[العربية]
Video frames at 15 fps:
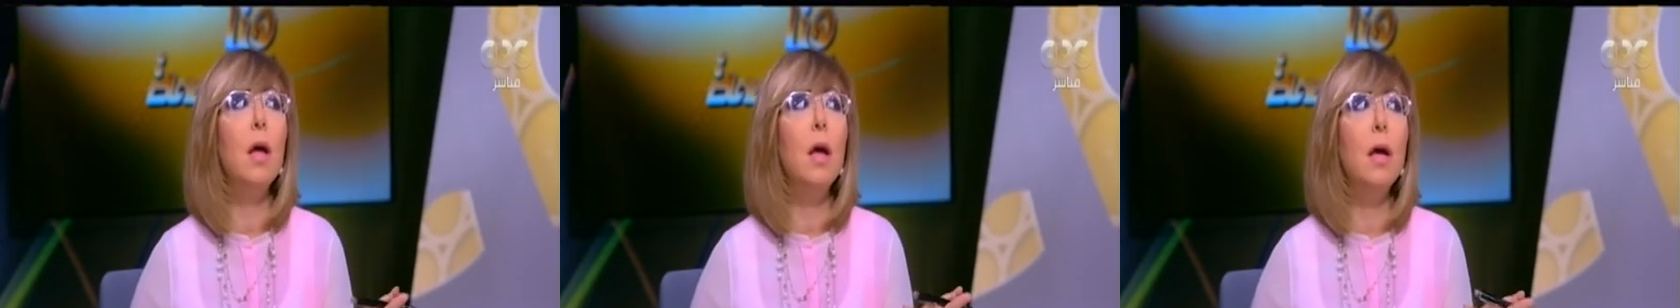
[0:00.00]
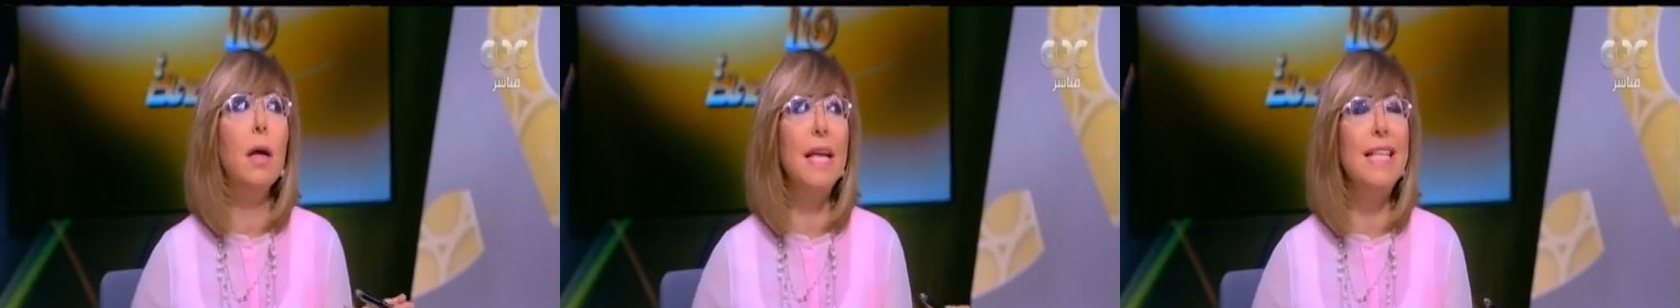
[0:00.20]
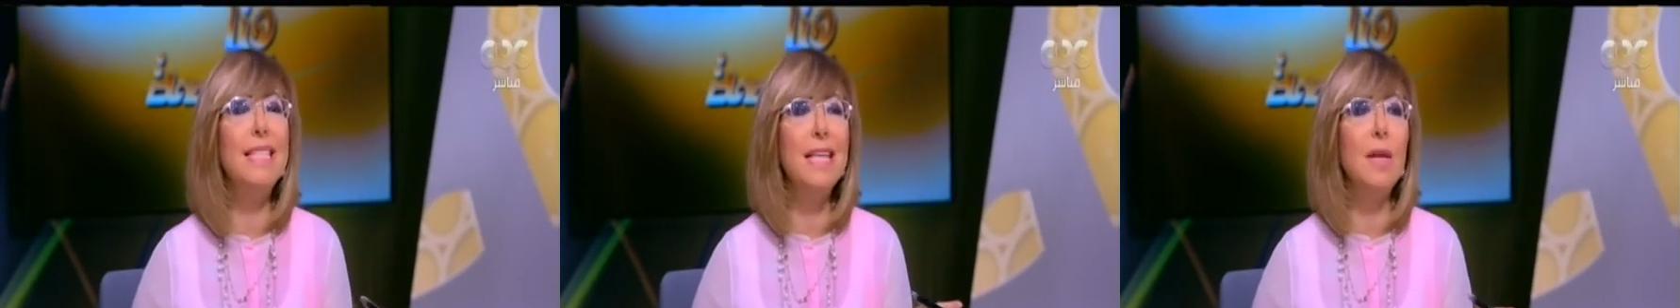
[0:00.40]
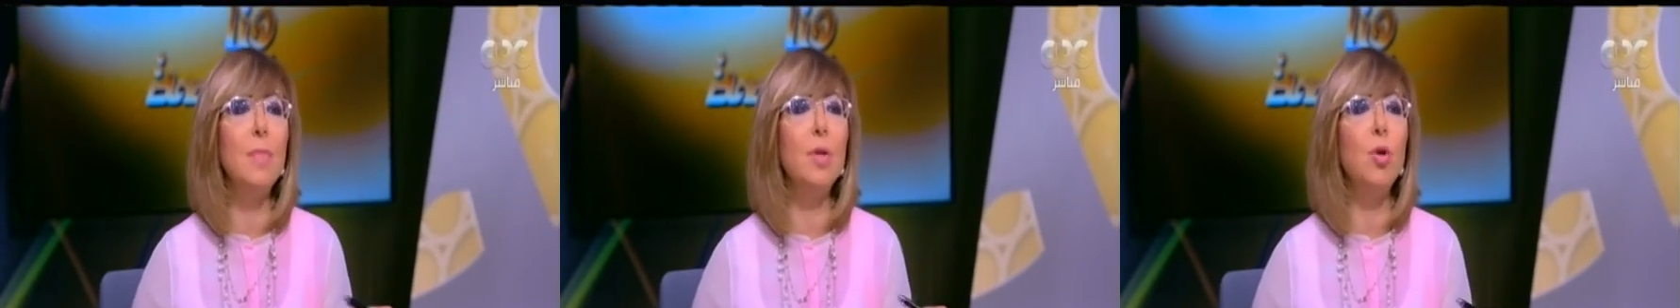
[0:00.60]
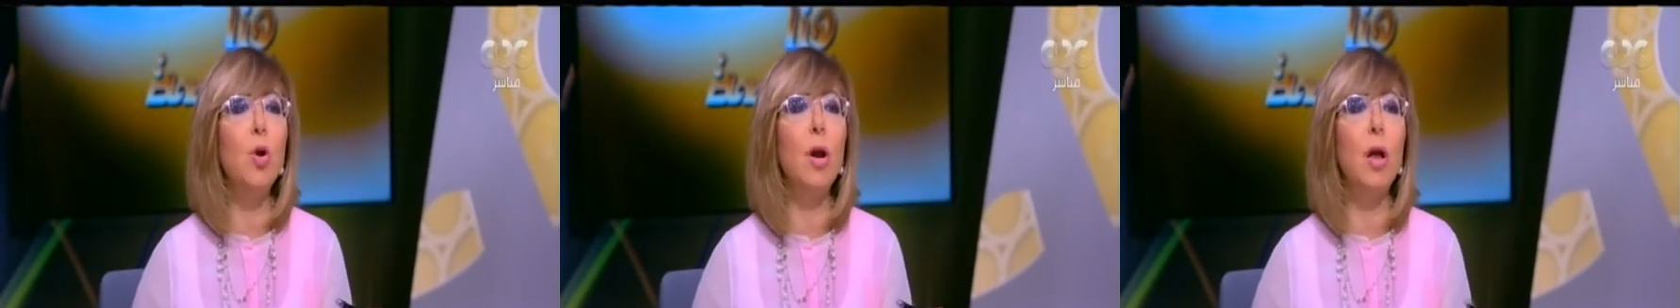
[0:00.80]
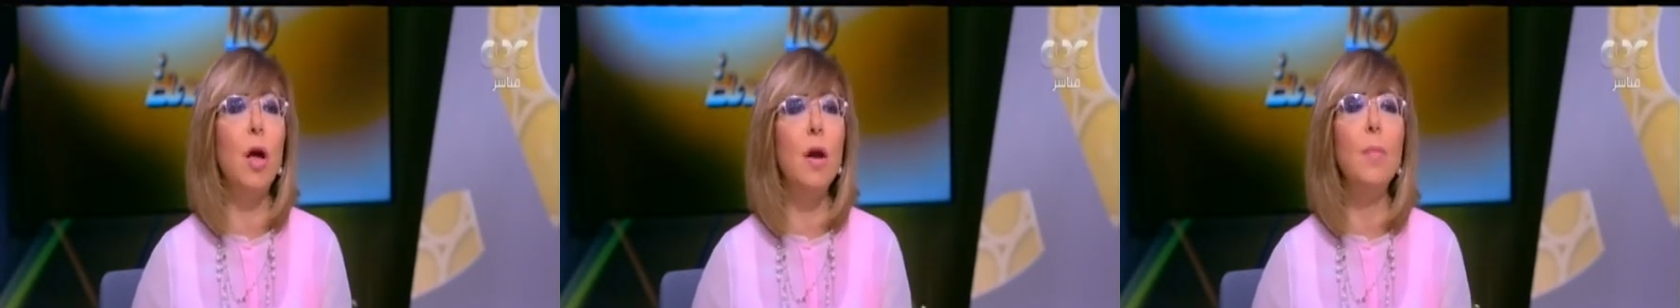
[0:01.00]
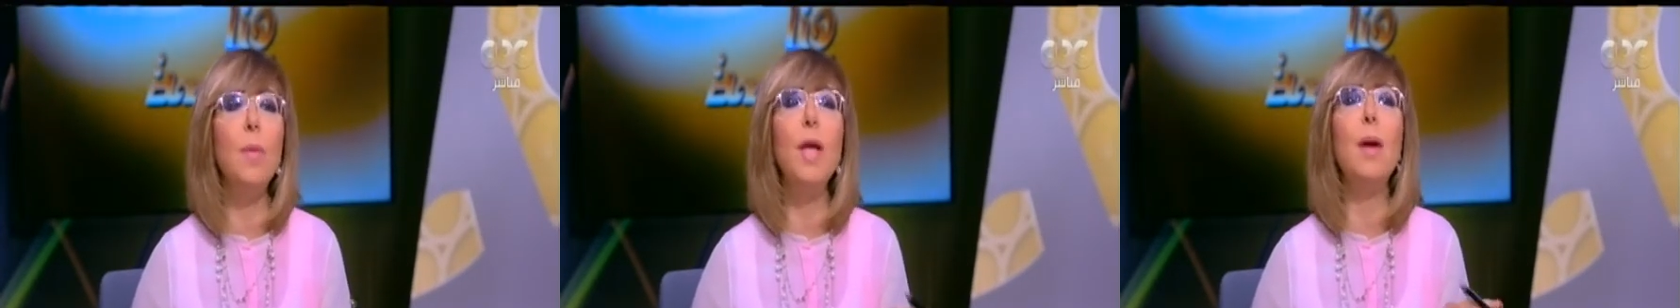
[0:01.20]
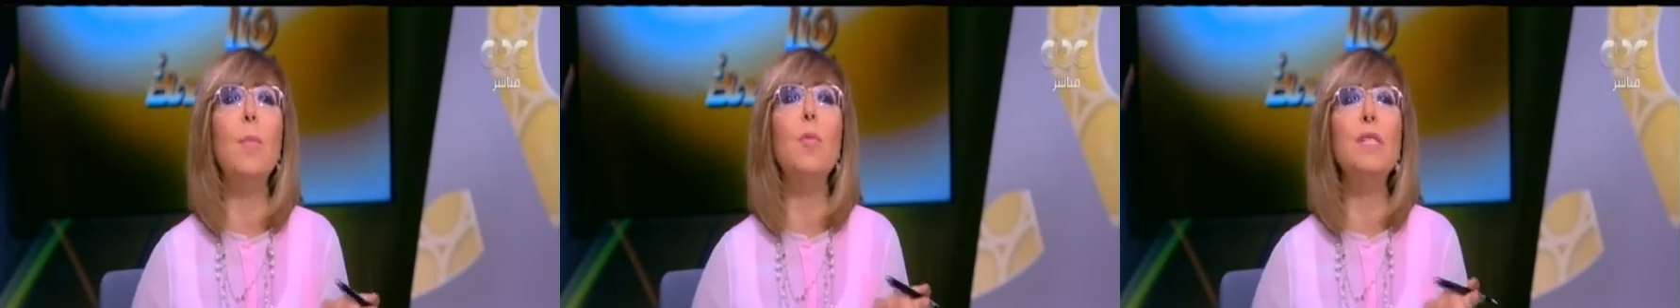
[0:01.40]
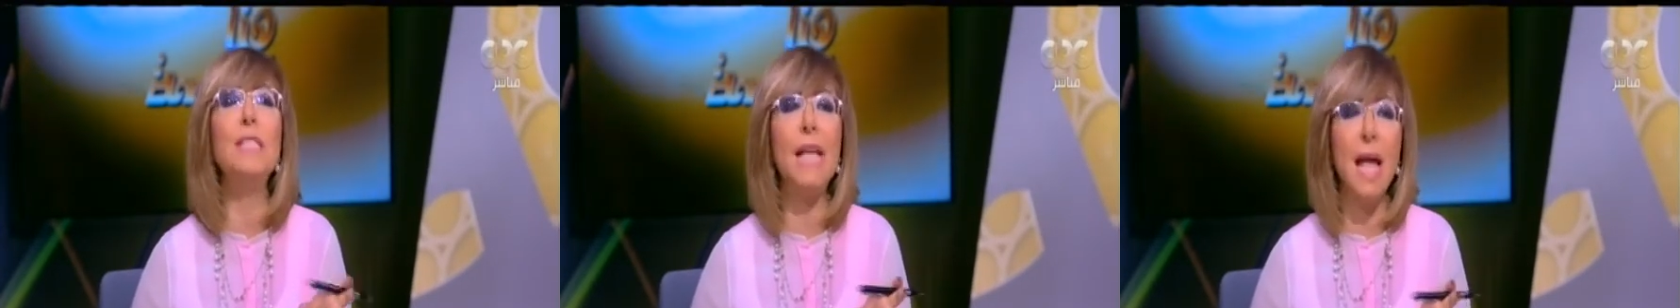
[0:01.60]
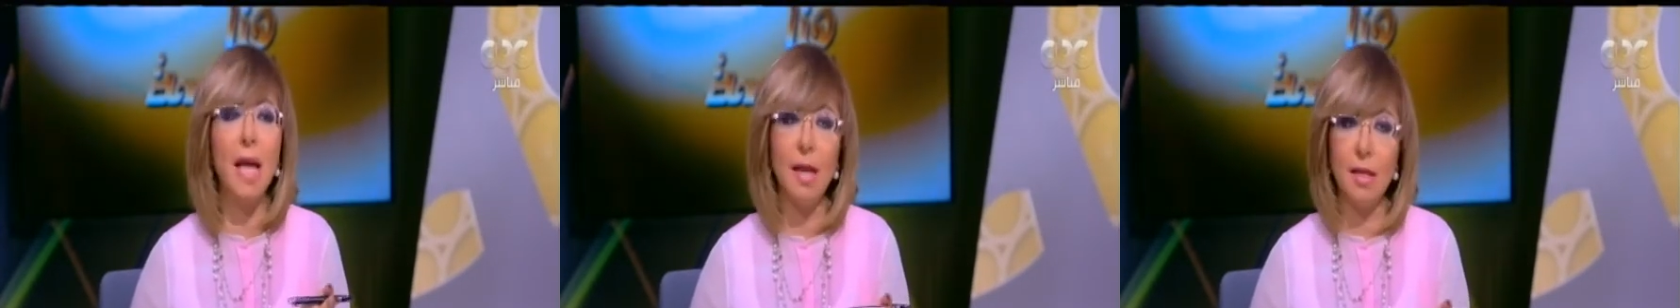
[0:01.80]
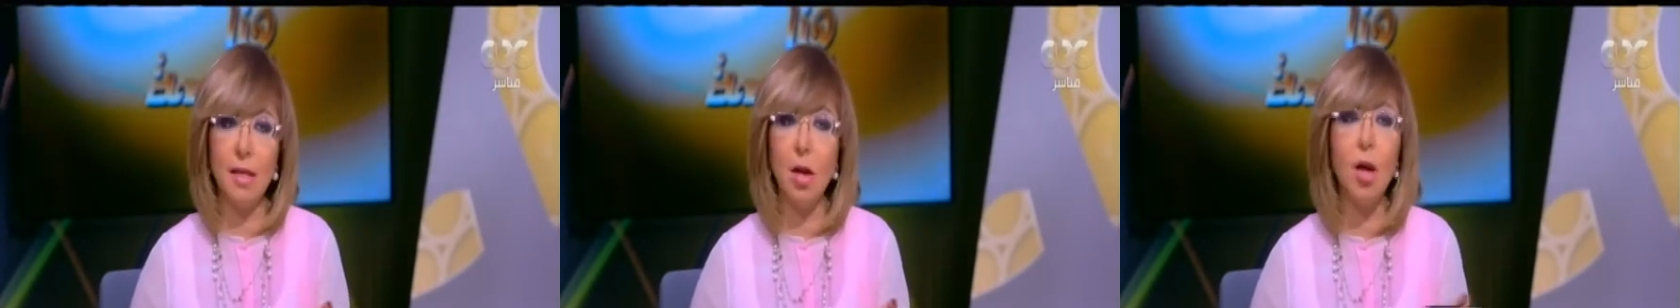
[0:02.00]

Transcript: كتير من الدول الغربيه مساند